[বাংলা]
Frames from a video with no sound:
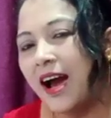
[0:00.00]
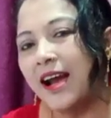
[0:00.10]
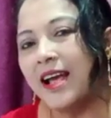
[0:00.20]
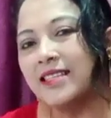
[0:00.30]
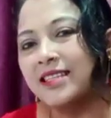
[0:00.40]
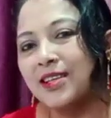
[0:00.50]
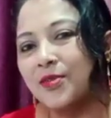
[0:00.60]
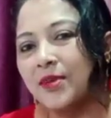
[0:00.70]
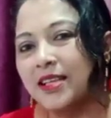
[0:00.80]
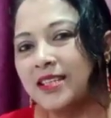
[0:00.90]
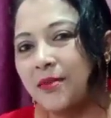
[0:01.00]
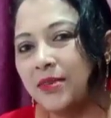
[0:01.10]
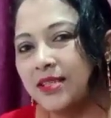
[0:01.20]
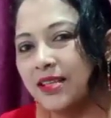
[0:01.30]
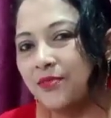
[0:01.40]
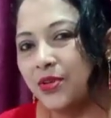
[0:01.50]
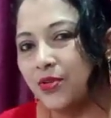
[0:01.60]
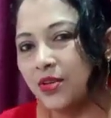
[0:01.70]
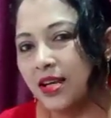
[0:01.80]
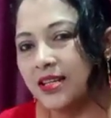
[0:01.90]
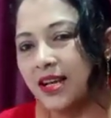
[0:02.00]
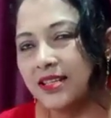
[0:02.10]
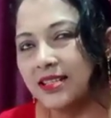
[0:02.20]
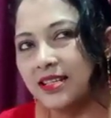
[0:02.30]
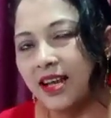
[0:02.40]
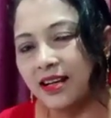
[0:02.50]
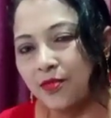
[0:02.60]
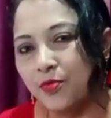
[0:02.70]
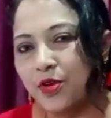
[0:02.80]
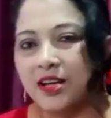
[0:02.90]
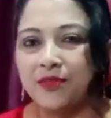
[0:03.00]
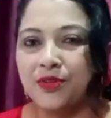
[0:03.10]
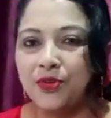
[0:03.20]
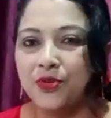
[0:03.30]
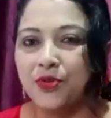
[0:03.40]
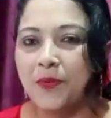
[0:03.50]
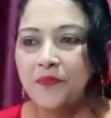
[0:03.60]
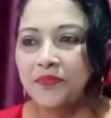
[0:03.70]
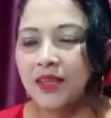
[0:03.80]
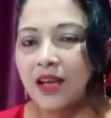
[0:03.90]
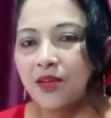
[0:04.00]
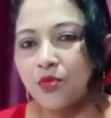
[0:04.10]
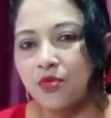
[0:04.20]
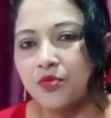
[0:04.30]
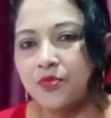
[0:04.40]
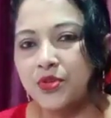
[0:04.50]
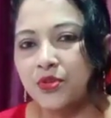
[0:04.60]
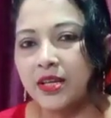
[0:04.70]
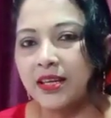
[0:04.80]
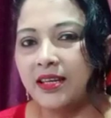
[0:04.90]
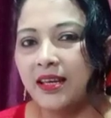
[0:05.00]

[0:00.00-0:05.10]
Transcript: আর আজকে তোমাদের সামনে যে ভিডিওটা নিয়ে আসছি একটা উপকারী ভিডিও কেন গরুর বিষয়ে